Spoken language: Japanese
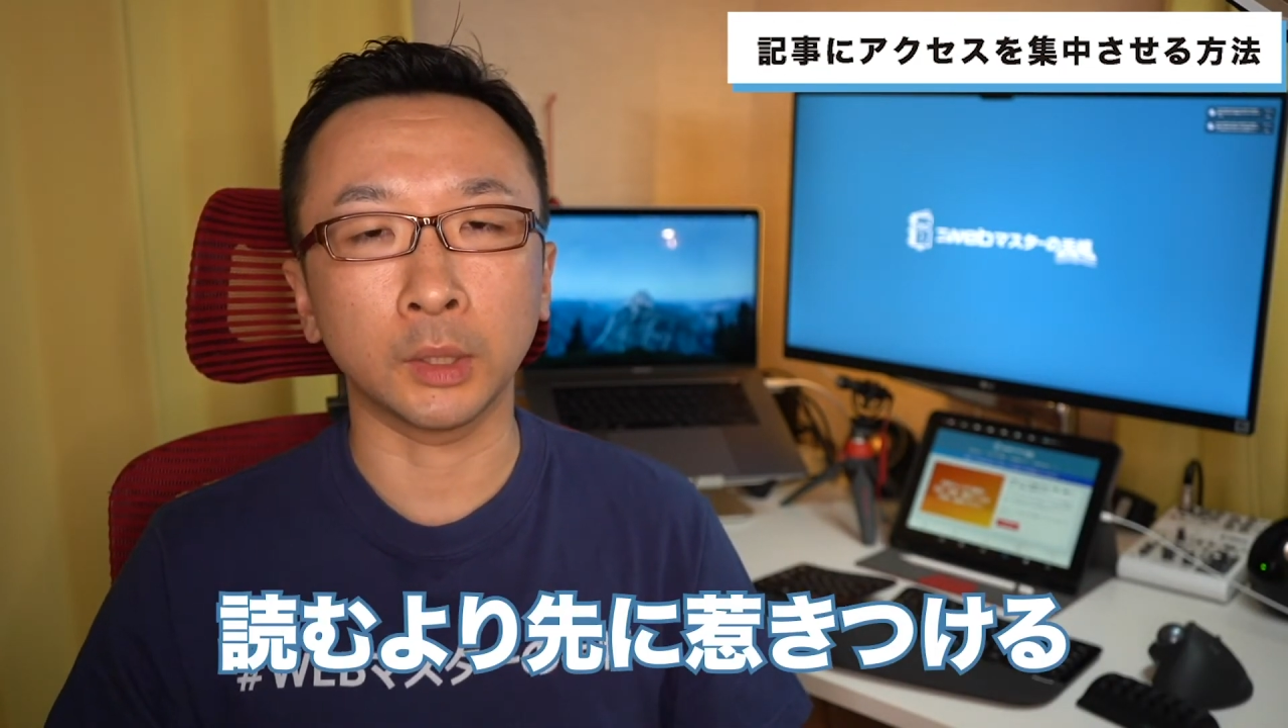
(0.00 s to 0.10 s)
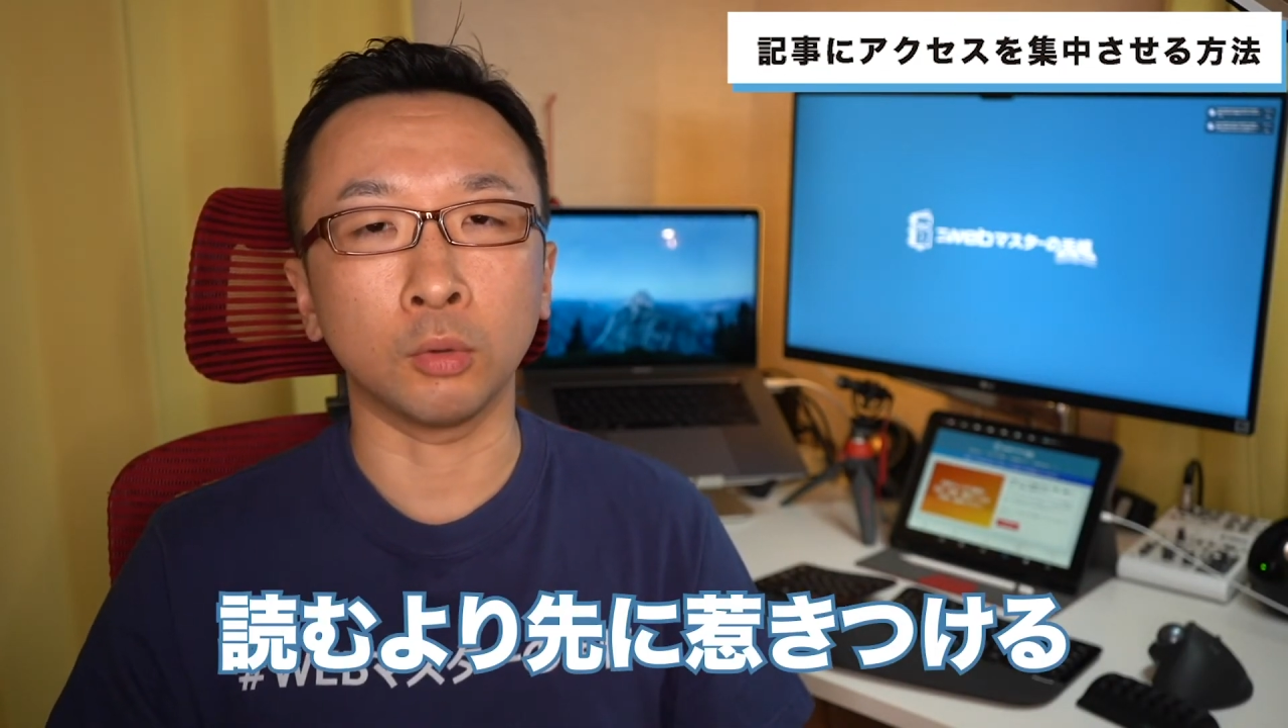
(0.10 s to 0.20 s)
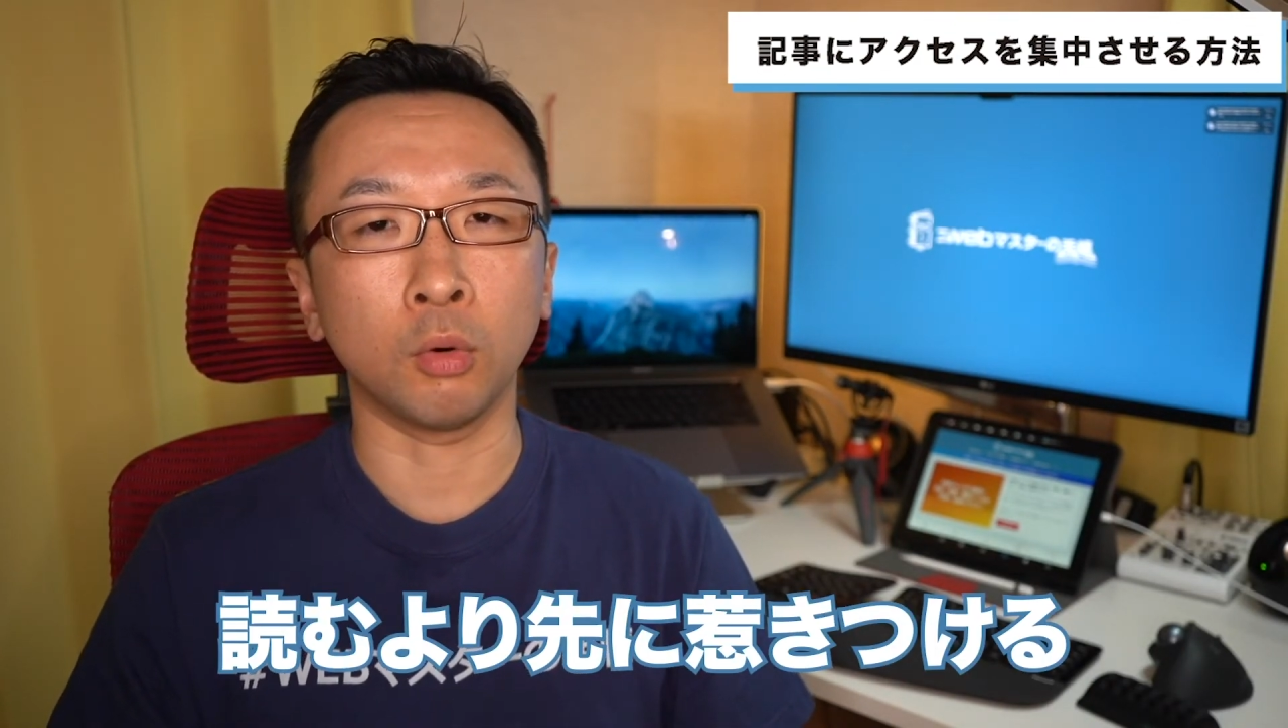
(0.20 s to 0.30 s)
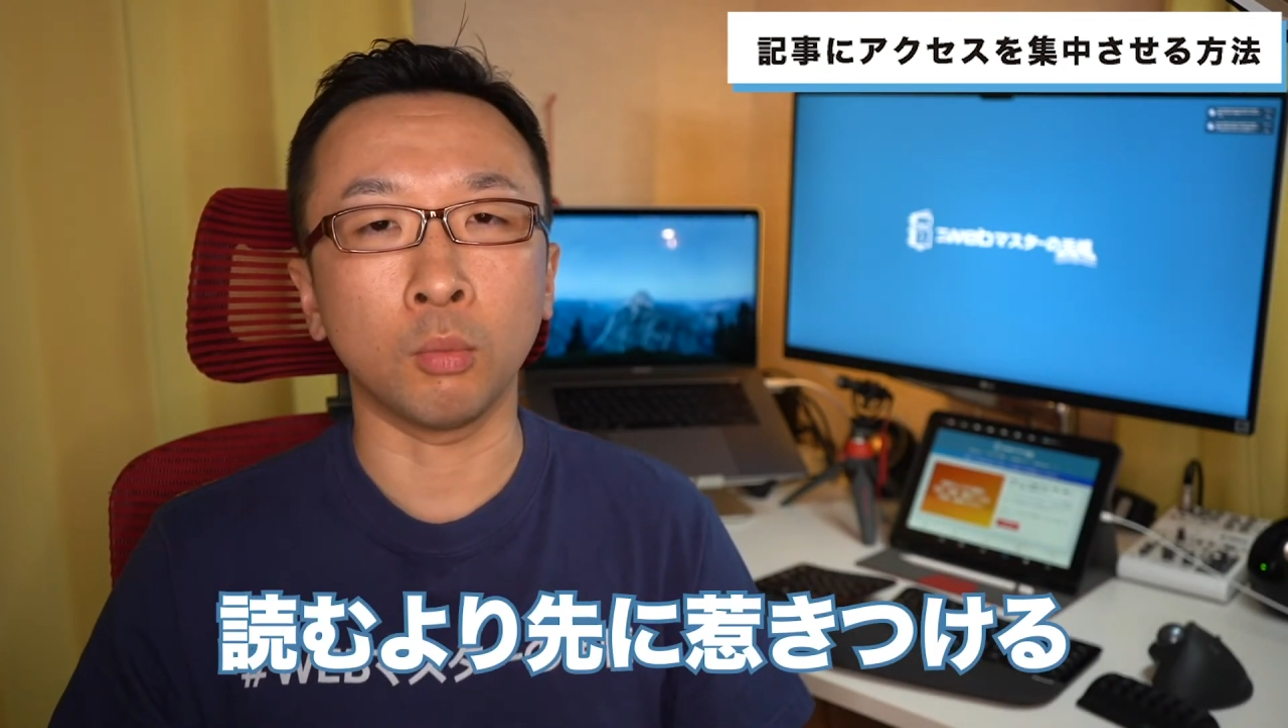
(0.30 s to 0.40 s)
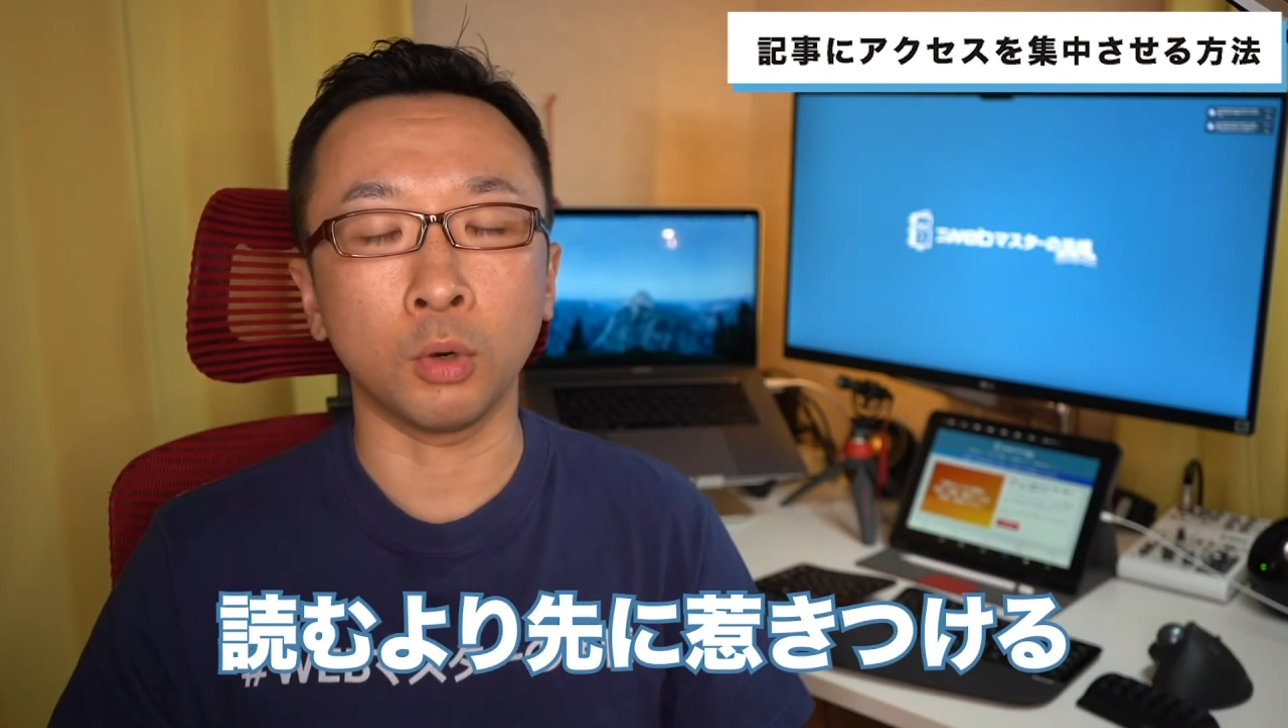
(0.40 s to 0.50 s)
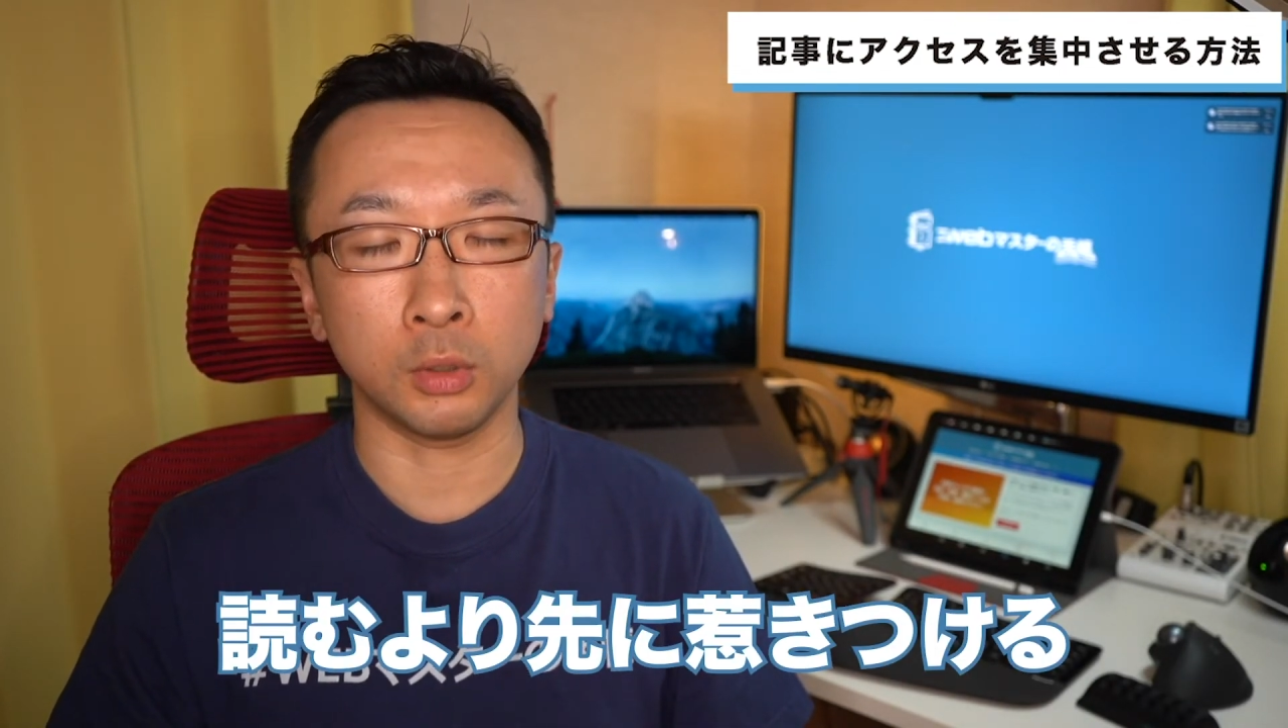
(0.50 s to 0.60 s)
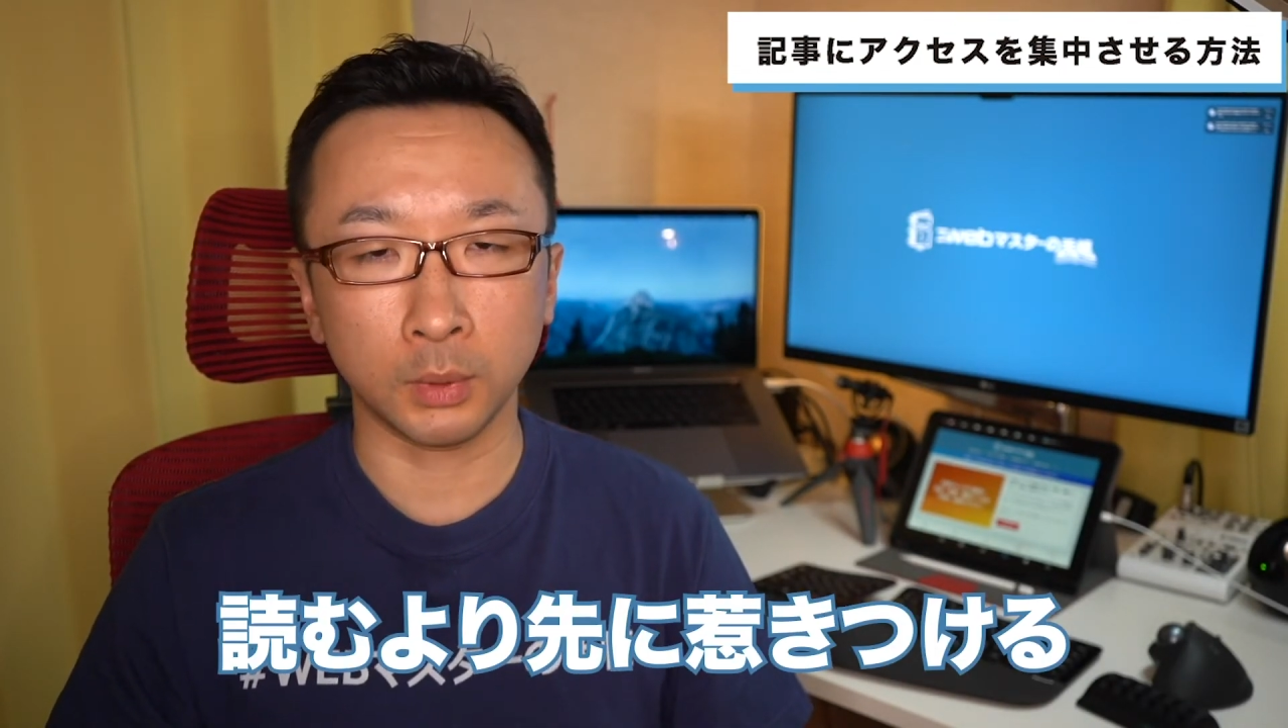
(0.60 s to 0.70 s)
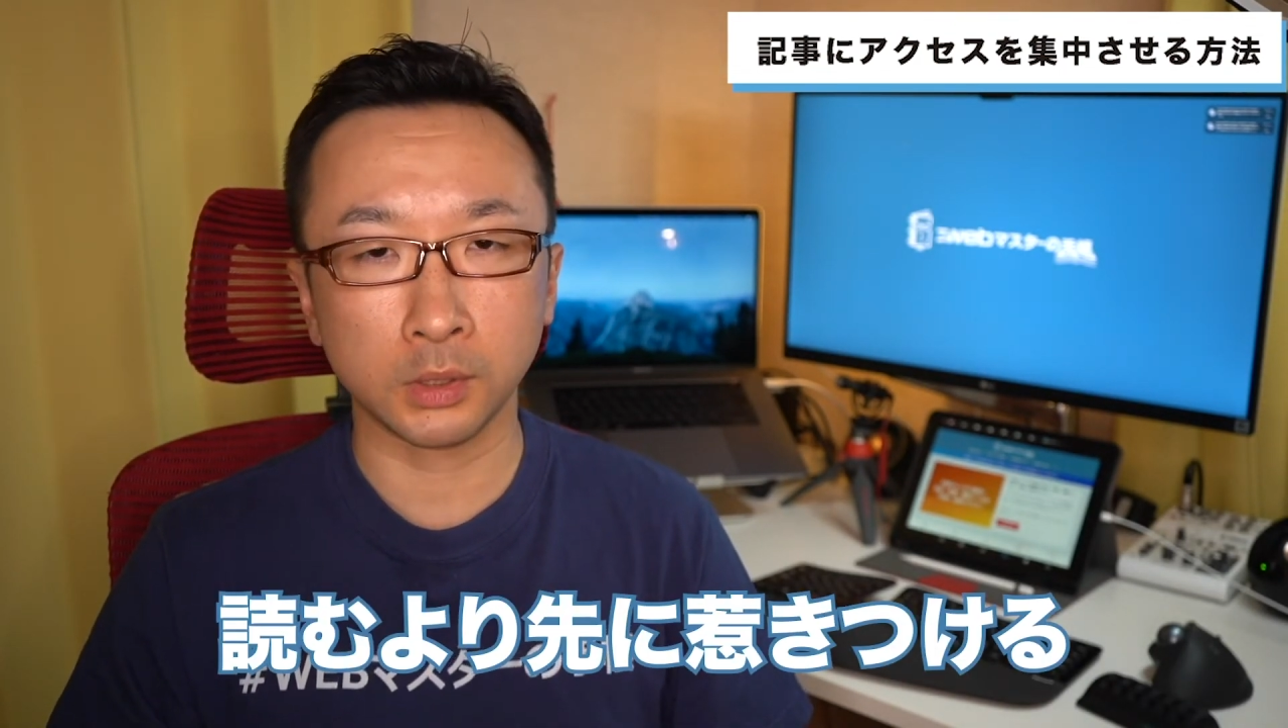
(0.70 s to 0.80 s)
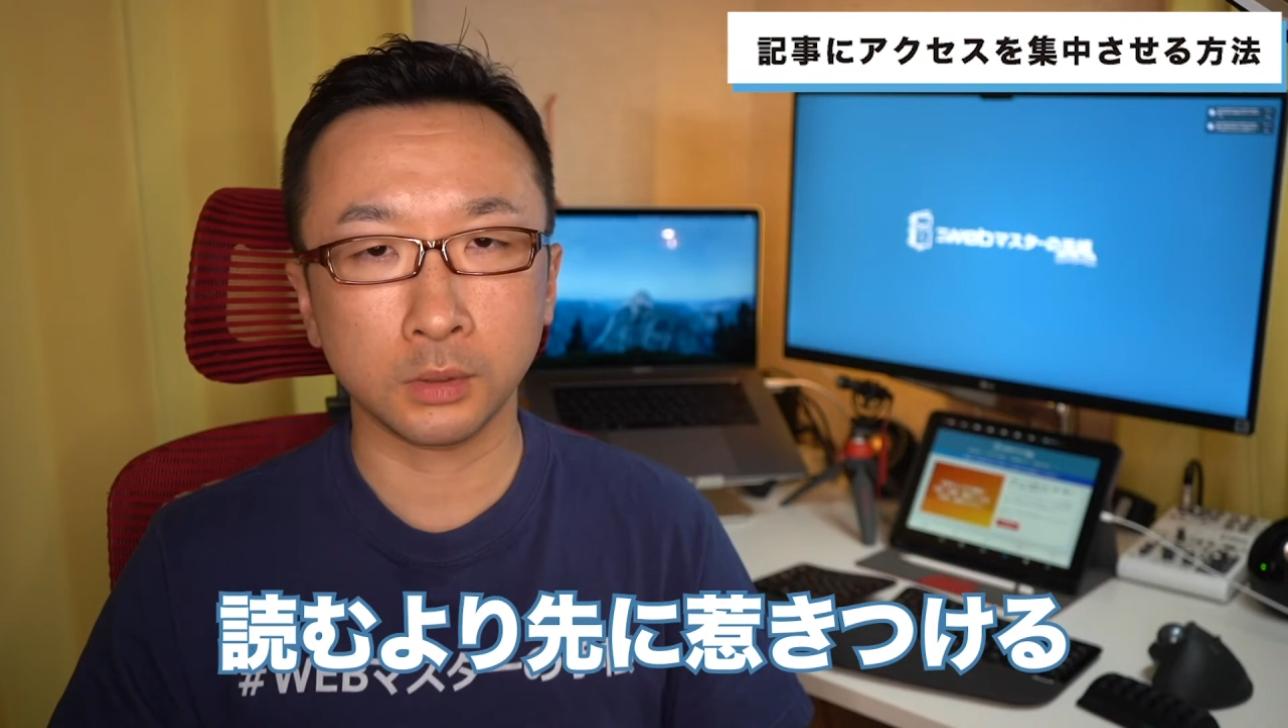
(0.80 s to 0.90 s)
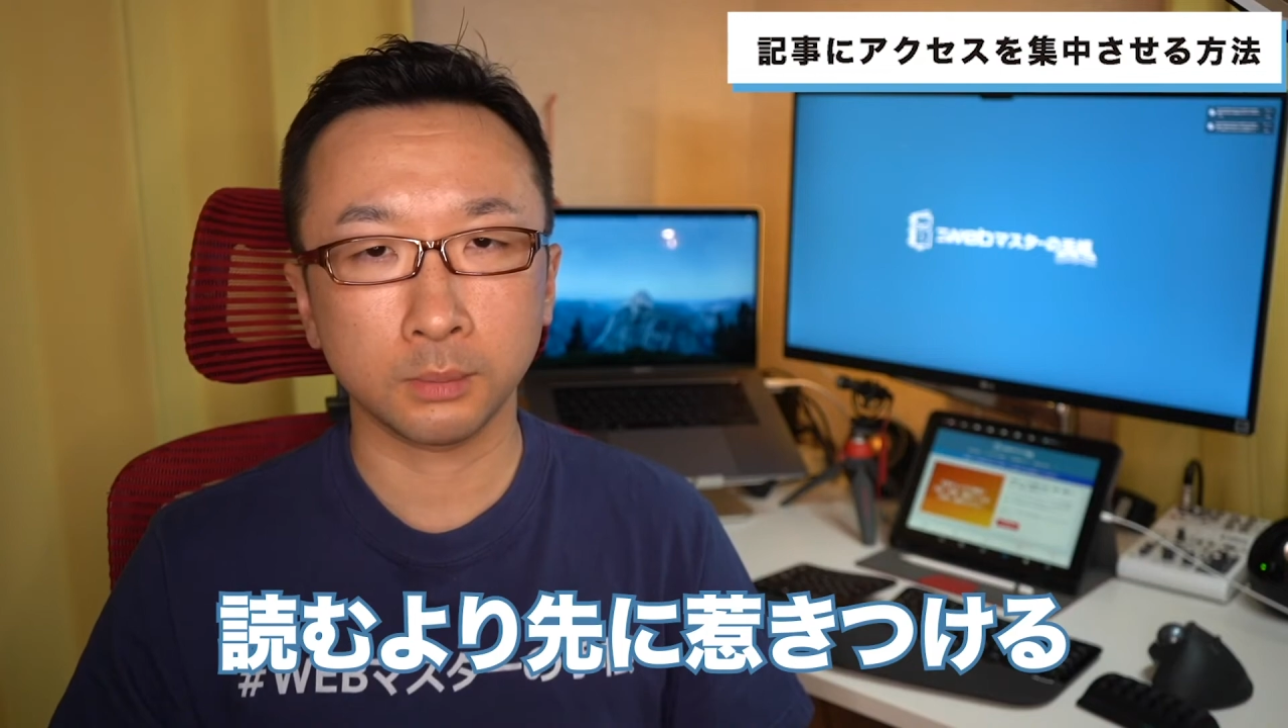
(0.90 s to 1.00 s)
と思い
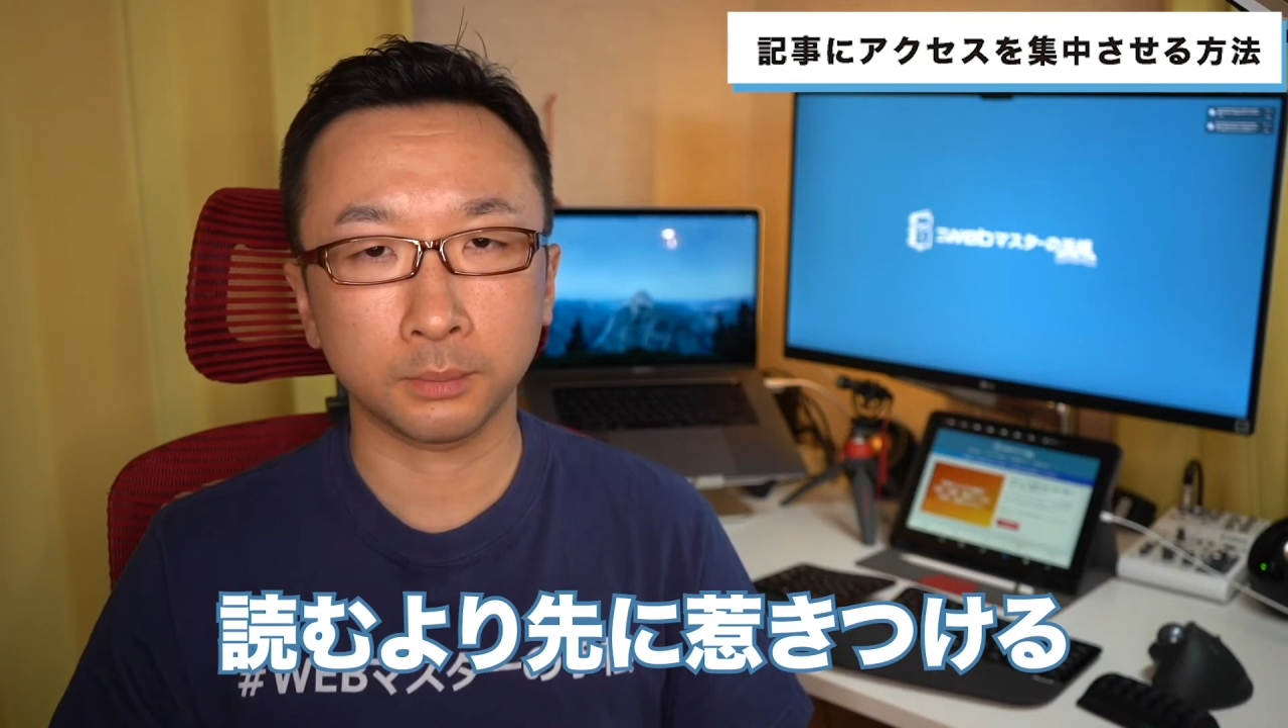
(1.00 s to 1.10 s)
ます。